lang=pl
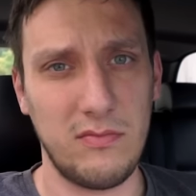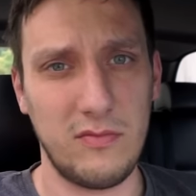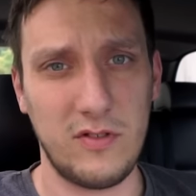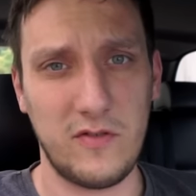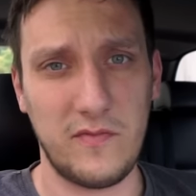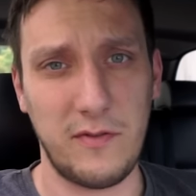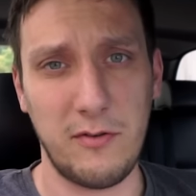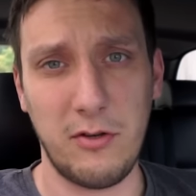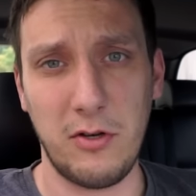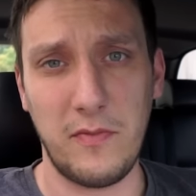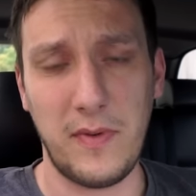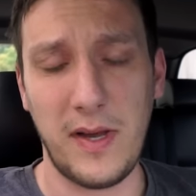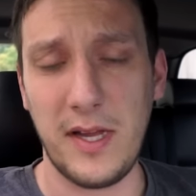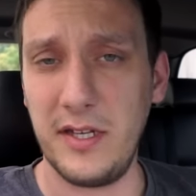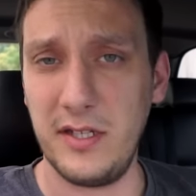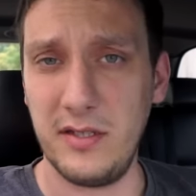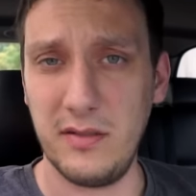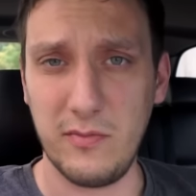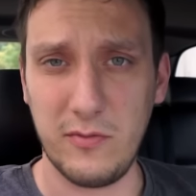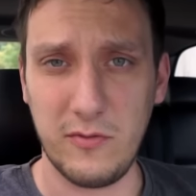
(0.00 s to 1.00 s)

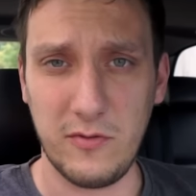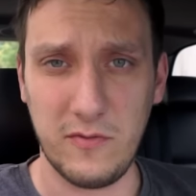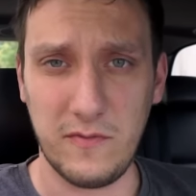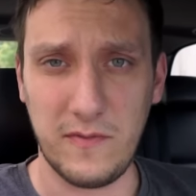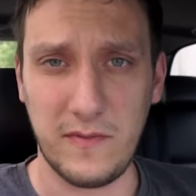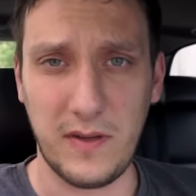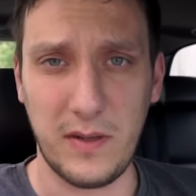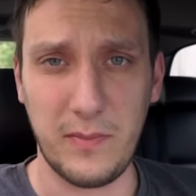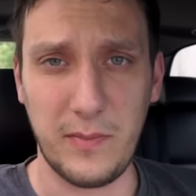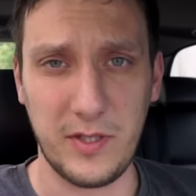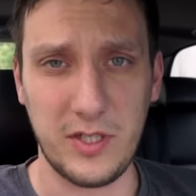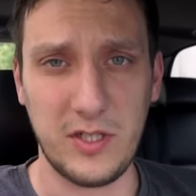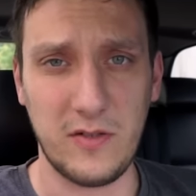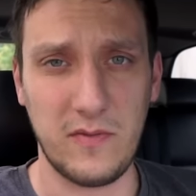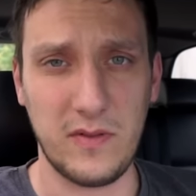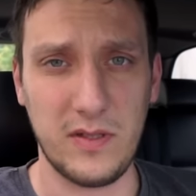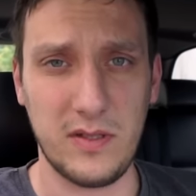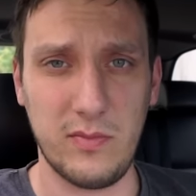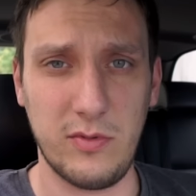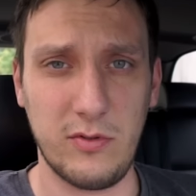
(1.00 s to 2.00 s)
sfollowowany mój fanpage na
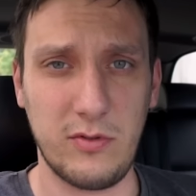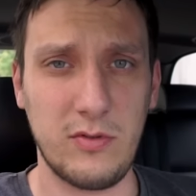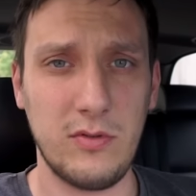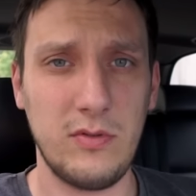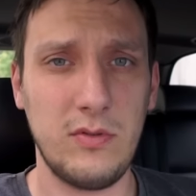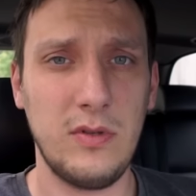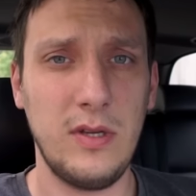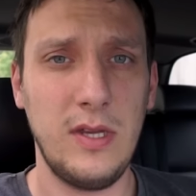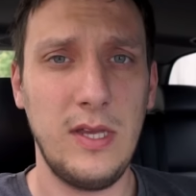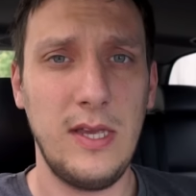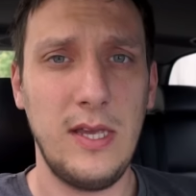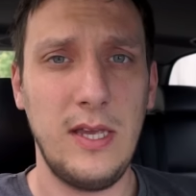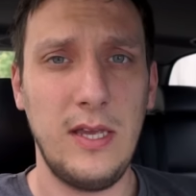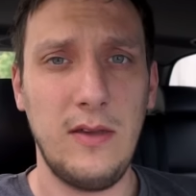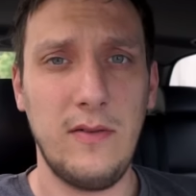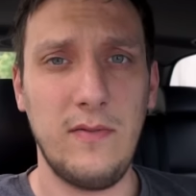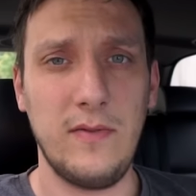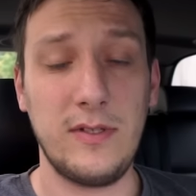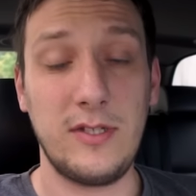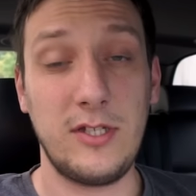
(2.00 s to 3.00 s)
Facebooku,
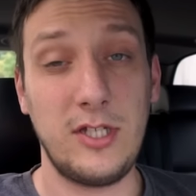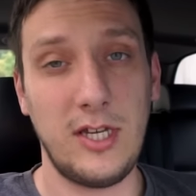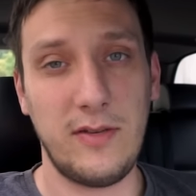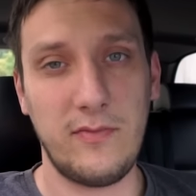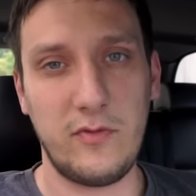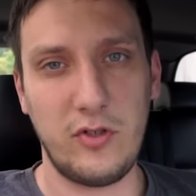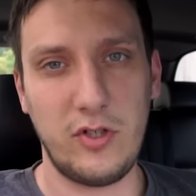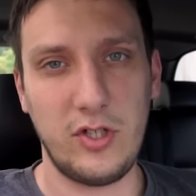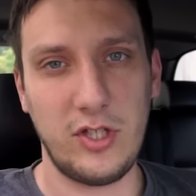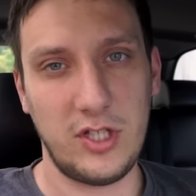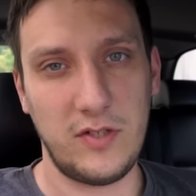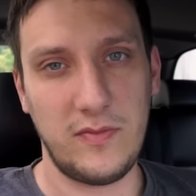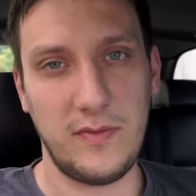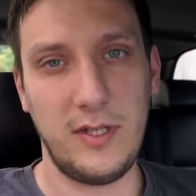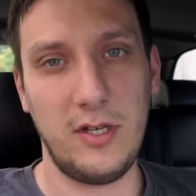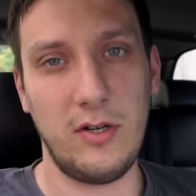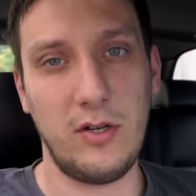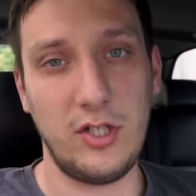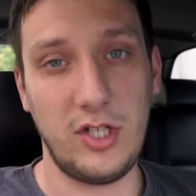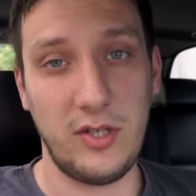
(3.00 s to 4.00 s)
więc chciałem rzucić też
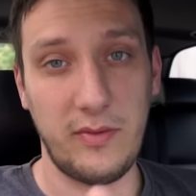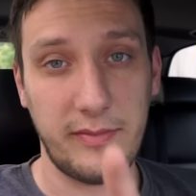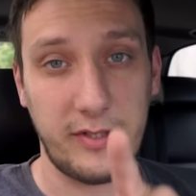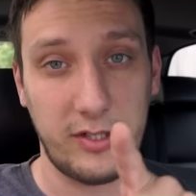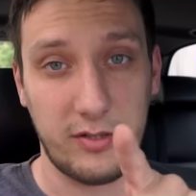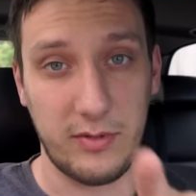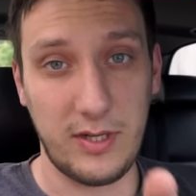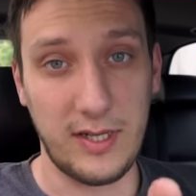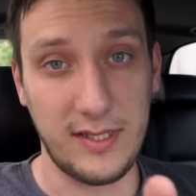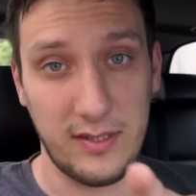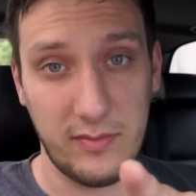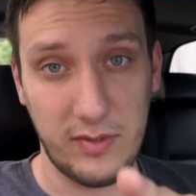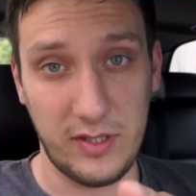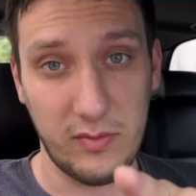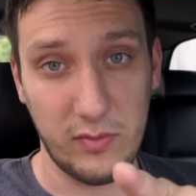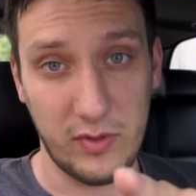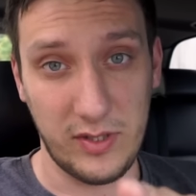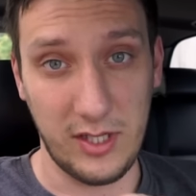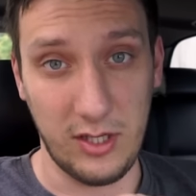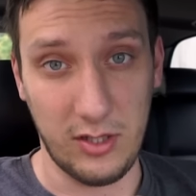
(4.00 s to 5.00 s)
wideo, dzisiaj mam taką okazję, bo
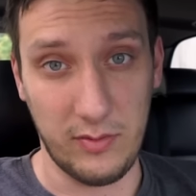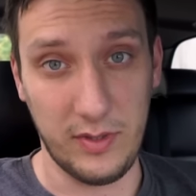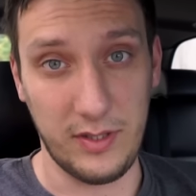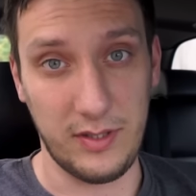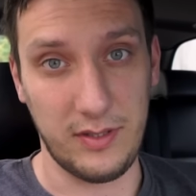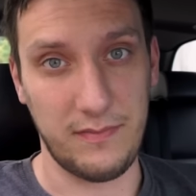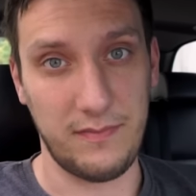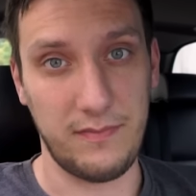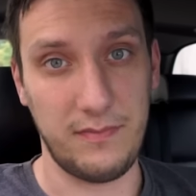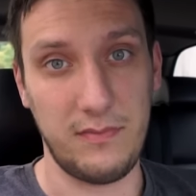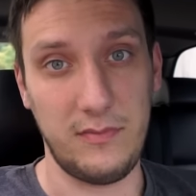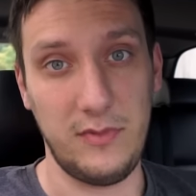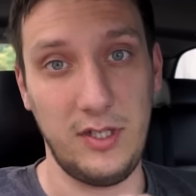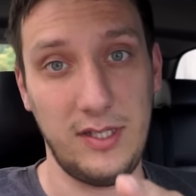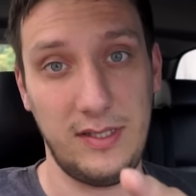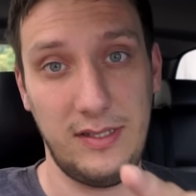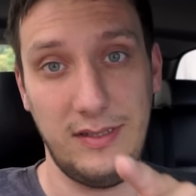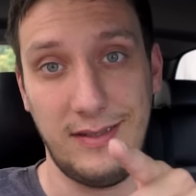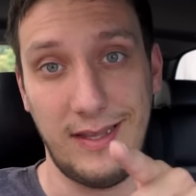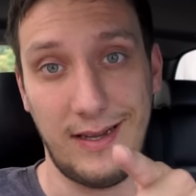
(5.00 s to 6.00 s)
jestem u znajomych,
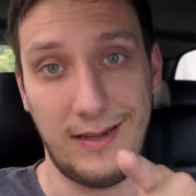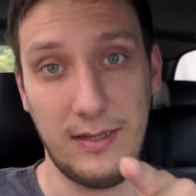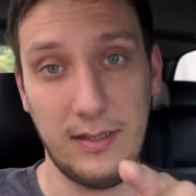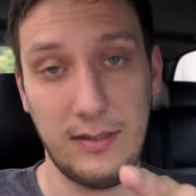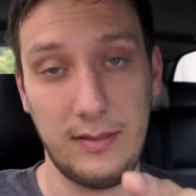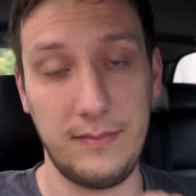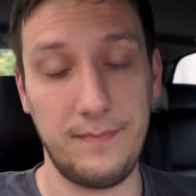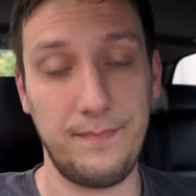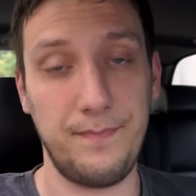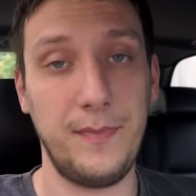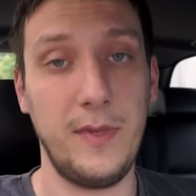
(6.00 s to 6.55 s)
jest internet.